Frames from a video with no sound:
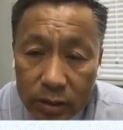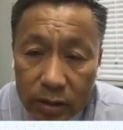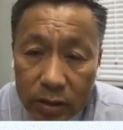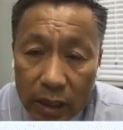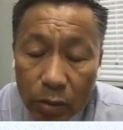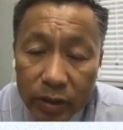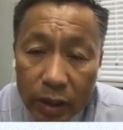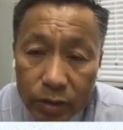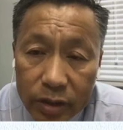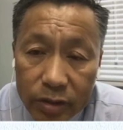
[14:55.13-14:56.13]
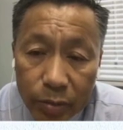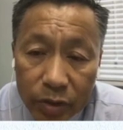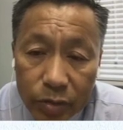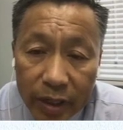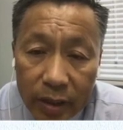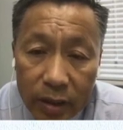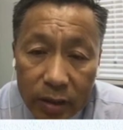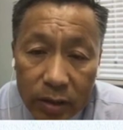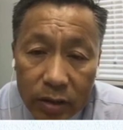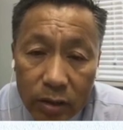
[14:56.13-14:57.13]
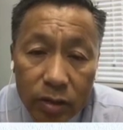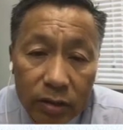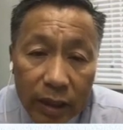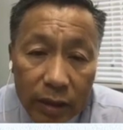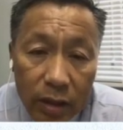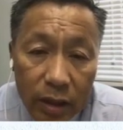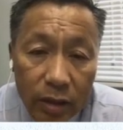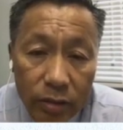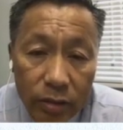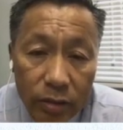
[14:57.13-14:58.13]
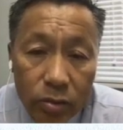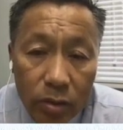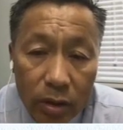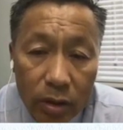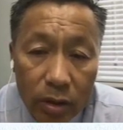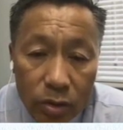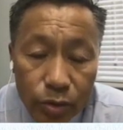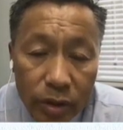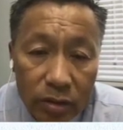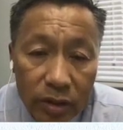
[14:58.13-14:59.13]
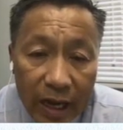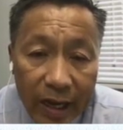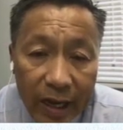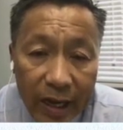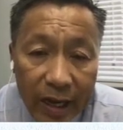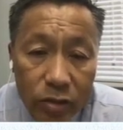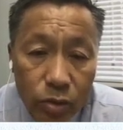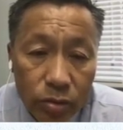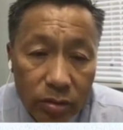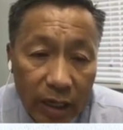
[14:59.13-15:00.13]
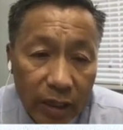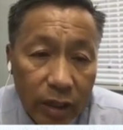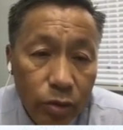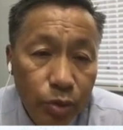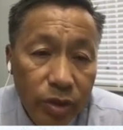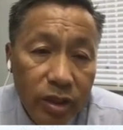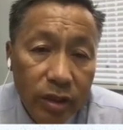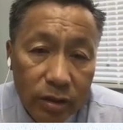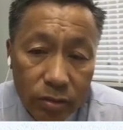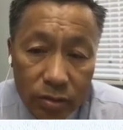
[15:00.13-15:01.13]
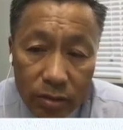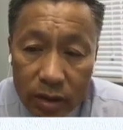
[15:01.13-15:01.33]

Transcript: 安徽大学第一人民医院都能够达到很好的效果。最后，它还有一个作用是，它能够预测，就说是